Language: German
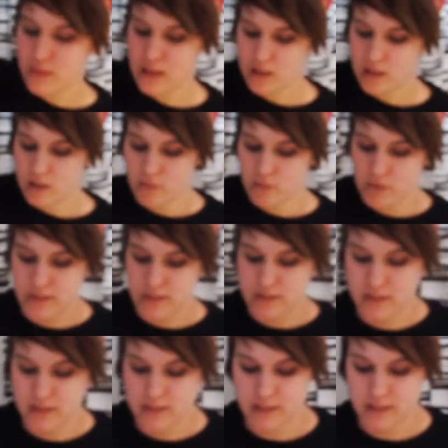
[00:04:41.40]
Nur, dass
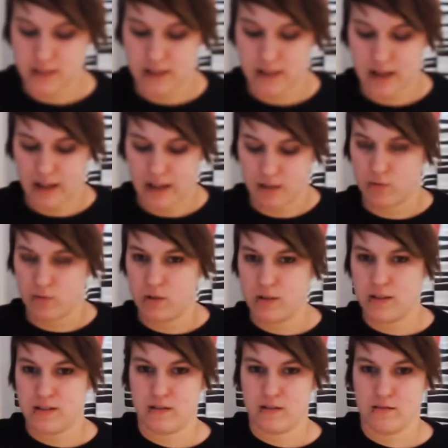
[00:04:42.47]
diese hier halt ohne
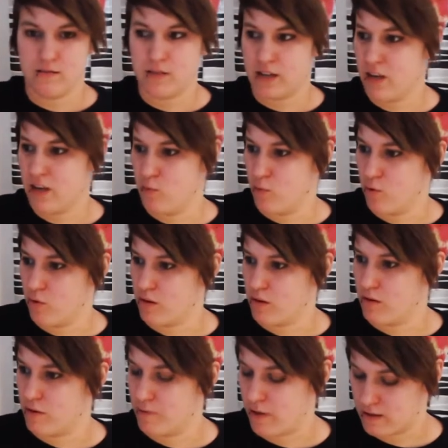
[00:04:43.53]
diesen
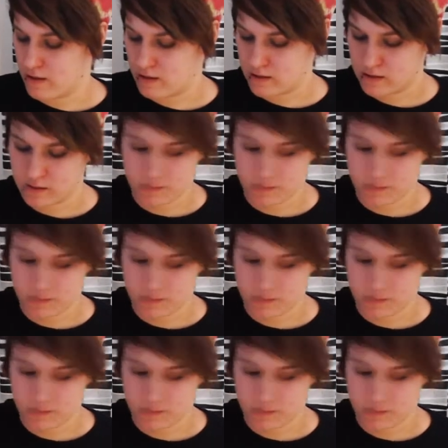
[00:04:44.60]
Regenbogen-Effekt ist.